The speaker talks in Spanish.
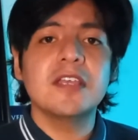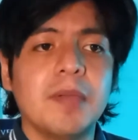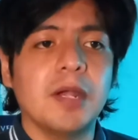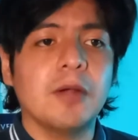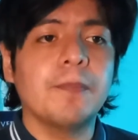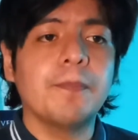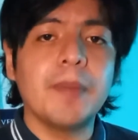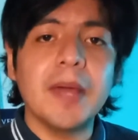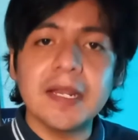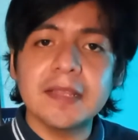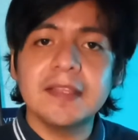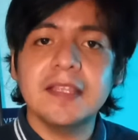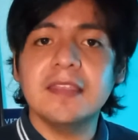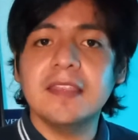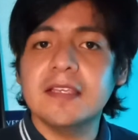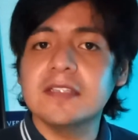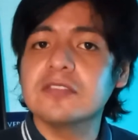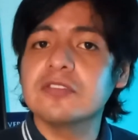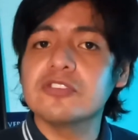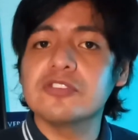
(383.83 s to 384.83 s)
pero parte
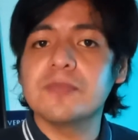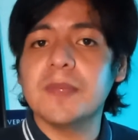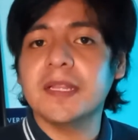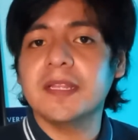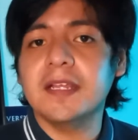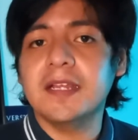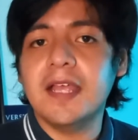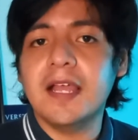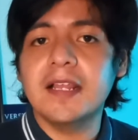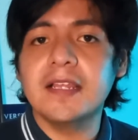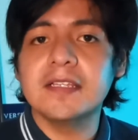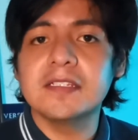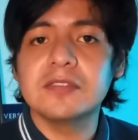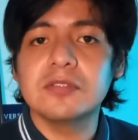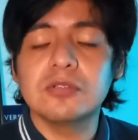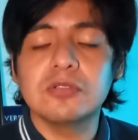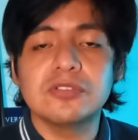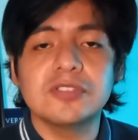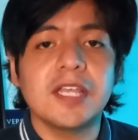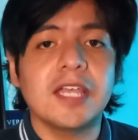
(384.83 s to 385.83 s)
de estos materiales
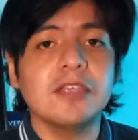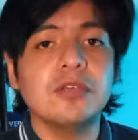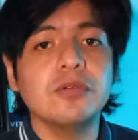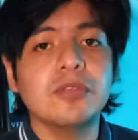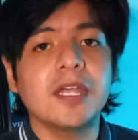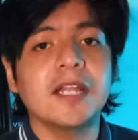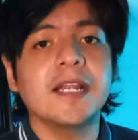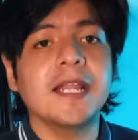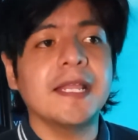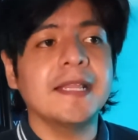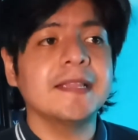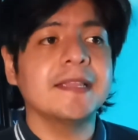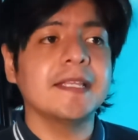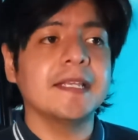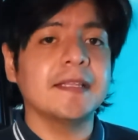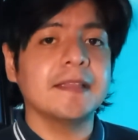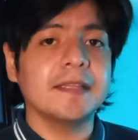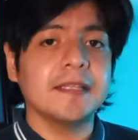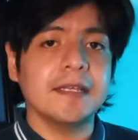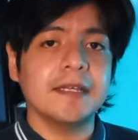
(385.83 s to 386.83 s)
nos ayudan a
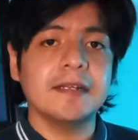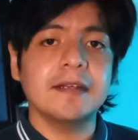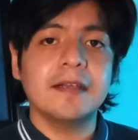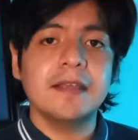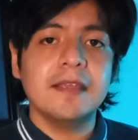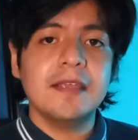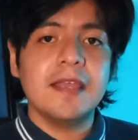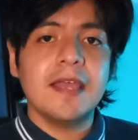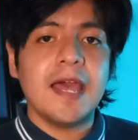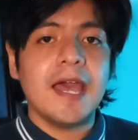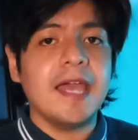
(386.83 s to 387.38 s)
entender